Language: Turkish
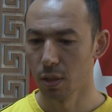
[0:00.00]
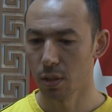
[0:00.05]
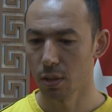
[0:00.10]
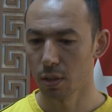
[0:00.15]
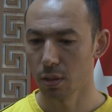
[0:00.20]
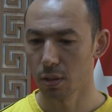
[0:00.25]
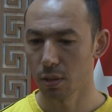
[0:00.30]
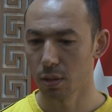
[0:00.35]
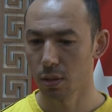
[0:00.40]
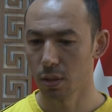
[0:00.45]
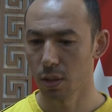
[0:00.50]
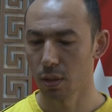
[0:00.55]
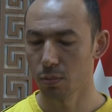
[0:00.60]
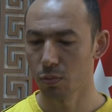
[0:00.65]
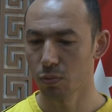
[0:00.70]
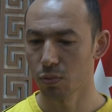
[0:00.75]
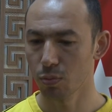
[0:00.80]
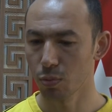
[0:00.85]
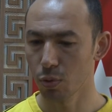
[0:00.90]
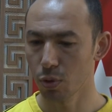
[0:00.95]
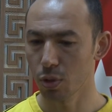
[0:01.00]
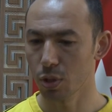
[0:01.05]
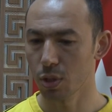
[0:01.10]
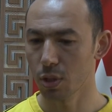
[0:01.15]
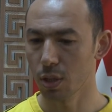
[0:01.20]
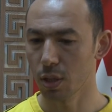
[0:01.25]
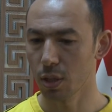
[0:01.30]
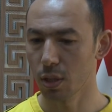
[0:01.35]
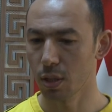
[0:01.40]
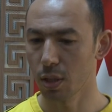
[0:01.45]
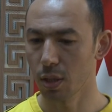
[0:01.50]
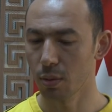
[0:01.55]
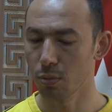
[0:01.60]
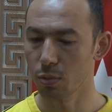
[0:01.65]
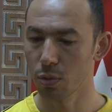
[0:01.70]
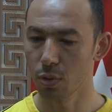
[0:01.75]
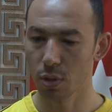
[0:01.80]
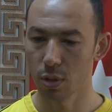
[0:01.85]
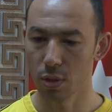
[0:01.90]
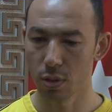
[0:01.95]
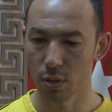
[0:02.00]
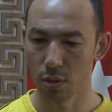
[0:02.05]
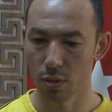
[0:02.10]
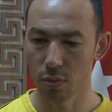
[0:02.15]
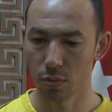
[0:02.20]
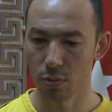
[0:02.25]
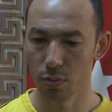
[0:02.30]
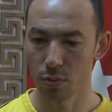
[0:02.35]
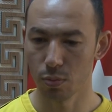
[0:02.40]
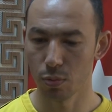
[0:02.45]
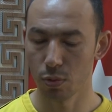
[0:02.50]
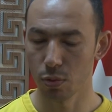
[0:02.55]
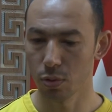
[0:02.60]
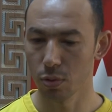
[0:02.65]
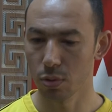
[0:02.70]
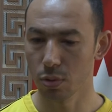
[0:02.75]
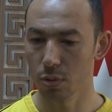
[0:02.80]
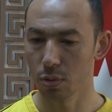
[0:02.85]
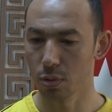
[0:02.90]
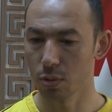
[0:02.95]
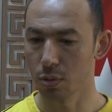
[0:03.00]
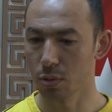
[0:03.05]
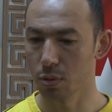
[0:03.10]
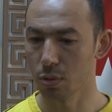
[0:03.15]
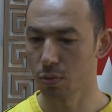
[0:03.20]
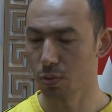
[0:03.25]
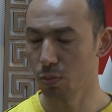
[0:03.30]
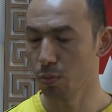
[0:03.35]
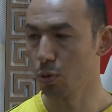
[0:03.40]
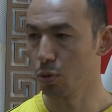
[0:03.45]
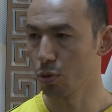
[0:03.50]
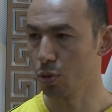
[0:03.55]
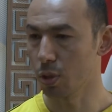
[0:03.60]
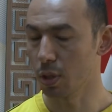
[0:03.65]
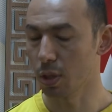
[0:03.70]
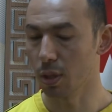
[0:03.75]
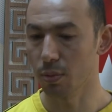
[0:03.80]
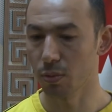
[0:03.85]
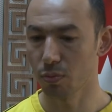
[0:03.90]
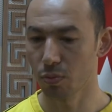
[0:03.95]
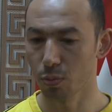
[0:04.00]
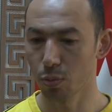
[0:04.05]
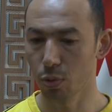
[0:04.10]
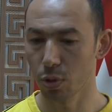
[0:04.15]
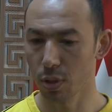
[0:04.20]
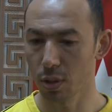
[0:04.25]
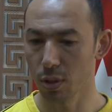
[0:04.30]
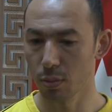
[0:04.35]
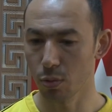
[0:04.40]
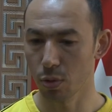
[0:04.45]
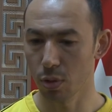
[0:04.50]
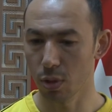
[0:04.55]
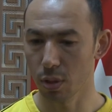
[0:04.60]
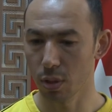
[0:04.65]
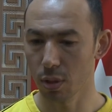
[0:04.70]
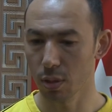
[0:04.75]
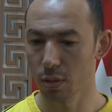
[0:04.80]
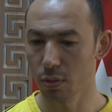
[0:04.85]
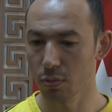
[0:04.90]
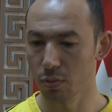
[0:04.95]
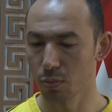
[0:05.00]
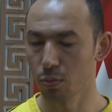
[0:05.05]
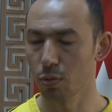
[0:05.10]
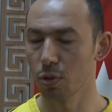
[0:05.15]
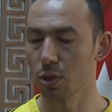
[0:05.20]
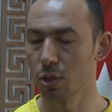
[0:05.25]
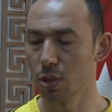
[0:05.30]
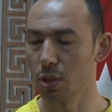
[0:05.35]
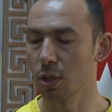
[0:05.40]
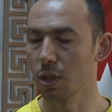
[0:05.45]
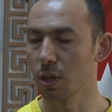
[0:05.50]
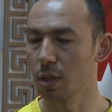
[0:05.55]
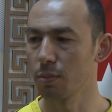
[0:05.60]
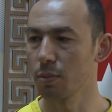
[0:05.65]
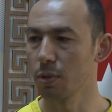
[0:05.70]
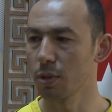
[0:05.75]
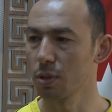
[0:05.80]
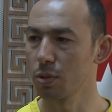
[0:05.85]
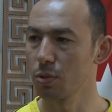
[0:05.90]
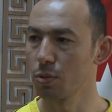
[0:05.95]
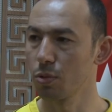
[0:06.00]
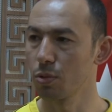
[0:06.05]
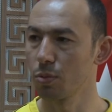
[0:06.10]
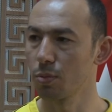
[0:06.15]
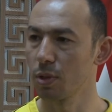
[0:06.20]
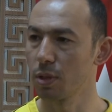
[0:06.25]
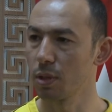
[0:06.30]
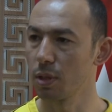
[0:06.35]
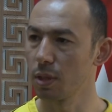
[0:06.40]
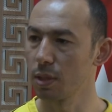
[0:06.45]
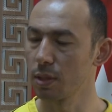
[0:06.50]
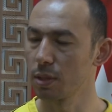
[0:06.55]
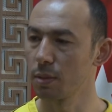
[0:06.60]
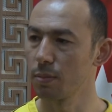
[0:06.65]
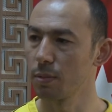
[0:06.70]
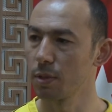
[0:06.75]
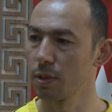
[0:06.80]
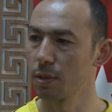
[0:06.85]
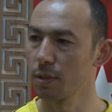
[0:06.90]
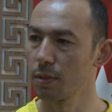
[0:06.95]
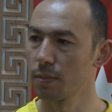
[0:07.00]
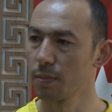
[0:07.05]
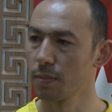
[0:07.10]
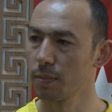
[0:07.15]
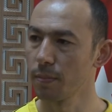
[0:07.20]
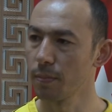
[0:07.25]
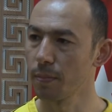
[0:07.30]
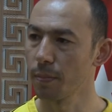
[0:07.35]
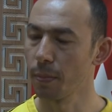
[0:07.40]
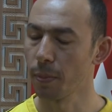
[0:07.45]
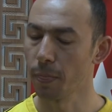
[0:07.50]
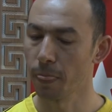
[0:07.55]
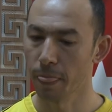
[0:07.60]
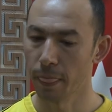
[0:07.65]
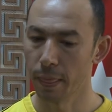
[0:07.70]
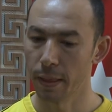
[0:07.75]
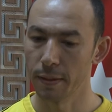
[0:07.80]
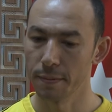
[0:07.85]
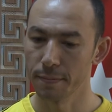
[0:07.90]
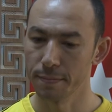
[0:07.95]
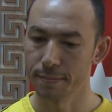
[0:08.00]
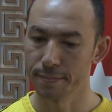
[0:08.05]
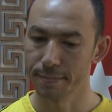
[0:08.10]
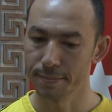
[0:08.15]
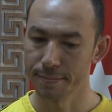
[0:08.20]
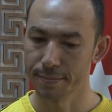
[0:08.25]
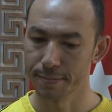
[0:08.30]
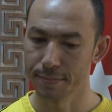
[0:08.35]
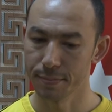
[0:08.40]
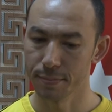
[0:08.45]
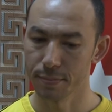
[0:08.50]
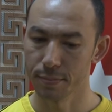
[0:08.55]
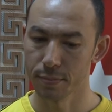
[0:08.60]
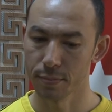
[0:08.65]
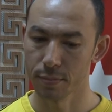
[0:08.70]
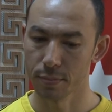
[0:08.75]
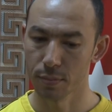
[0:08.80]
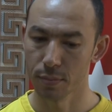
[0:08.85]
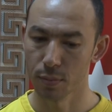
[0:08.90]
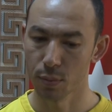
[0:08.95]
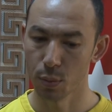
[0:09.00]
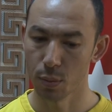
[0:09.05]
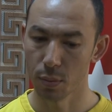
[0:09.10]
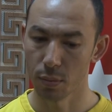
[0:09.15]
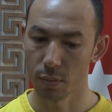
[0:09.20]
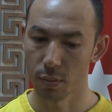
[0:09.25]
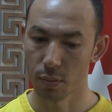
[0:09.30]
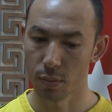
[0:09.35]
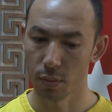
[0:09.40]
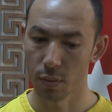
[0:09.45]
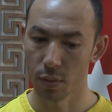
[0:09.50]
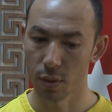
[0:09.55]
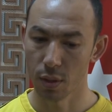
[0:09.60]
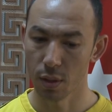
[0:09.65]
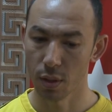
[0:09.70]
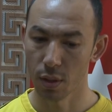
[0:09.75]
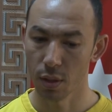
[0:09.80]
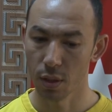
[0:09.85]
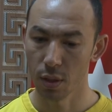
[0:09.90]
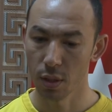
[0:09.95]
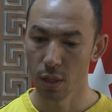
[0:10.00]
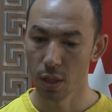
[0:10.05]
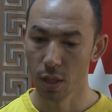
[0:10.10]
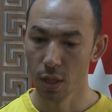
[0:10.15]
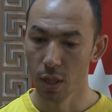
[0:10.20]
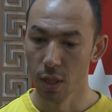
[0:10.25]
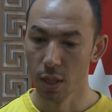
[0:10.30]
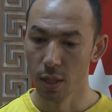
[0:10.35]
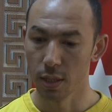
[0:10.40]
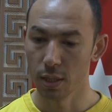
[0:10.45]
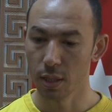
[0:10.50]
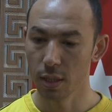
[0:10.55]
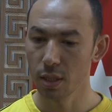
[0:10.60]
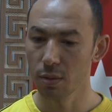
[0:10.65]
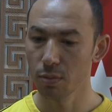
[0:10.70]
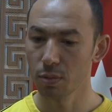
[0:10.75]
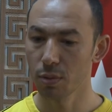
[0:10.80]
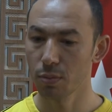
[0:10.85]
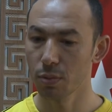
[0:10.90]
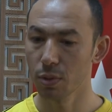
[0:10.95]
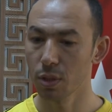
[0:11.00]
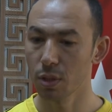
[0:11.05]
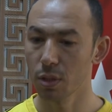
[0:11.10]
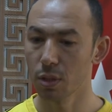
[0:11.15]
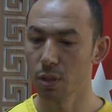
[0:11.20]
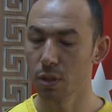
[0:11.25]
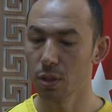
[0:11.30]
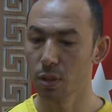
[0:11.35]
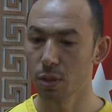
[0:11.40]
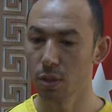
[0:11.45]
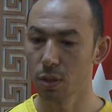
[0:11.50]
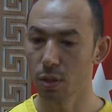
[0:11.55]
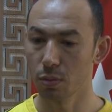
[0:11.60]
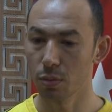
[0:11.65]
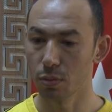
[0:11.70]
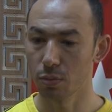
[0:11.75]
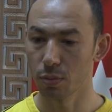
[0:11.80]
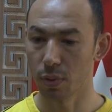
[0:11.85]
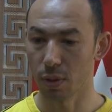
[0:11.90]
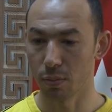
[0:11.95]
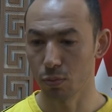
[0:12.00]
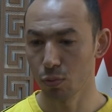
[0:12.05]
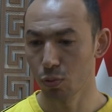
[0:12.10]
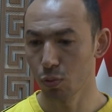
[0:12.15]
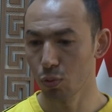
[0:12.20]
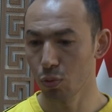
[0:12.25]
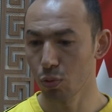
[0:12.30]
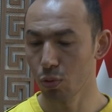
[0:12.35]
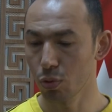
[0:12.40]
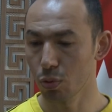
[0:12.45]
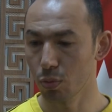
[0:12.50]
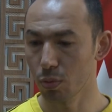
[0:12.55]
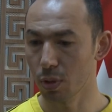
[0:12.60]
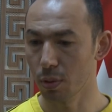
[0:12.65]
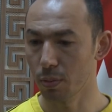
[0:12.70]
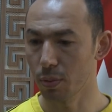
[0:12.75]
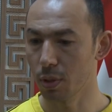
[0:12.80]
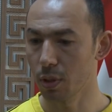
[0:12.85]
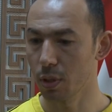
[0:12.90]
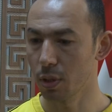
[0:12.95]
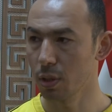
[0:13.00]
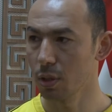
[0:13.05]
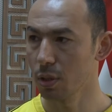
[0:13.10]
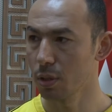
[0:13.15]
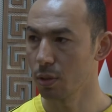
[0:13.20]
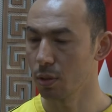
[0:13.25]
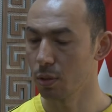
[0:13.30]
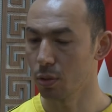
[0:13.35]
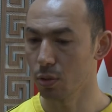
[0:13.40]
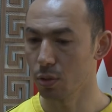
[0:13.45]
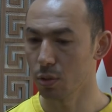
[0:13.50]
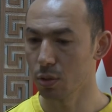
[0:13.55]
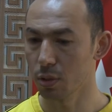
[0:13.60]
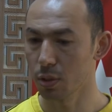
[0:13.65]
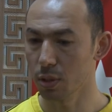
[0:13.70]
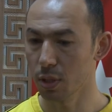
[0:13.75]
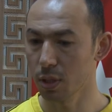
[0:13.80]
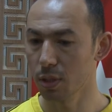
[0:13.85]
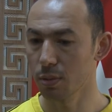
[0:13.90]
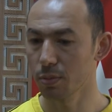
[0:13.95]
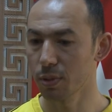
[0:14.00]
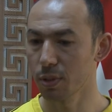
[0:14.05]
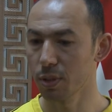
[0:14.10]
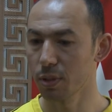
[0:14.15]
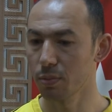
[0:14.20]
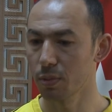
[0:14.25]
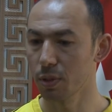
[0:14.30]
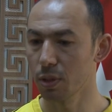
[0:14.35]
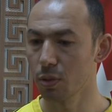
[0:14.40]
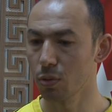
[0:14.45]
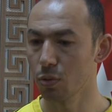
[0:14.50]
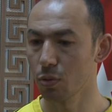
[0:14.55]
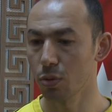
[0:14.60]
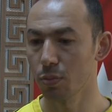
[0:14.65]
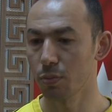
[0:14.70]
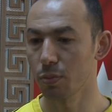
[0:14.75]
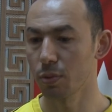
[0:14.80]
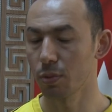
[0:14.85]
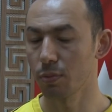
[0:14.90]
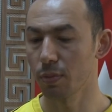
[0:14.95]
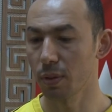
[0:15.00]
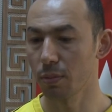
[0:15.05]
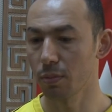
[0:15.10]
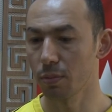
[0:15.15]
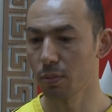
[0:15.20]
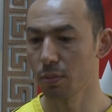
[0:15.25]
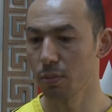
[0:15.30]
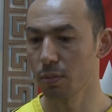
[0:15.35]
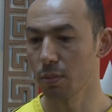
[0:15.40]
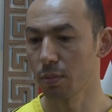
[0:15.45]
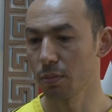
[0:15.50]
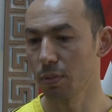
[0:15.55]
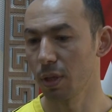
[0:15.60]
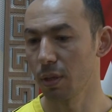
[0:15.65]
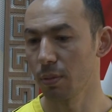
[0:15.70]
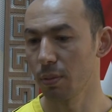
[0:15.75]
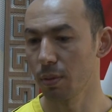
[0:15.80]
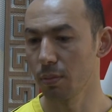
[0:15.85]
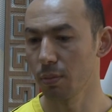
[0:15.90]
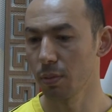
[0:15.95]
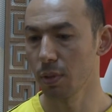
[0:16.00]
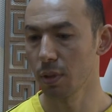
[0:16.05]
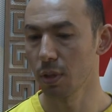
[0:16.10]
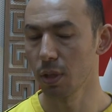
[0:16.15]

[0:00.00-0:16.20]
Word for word: Ee, hem futbolun içinde hem e, futbol e, futbolcular hem de futbol adamı olarak futbol içinde kalmak istiyorum her zaman futbolu Malatyaspor'da bırakma gibi düşünceniz var Dediğim gibi e, ben mutlu olurum tabii ki. O nasip kısmet onu ben bilemem.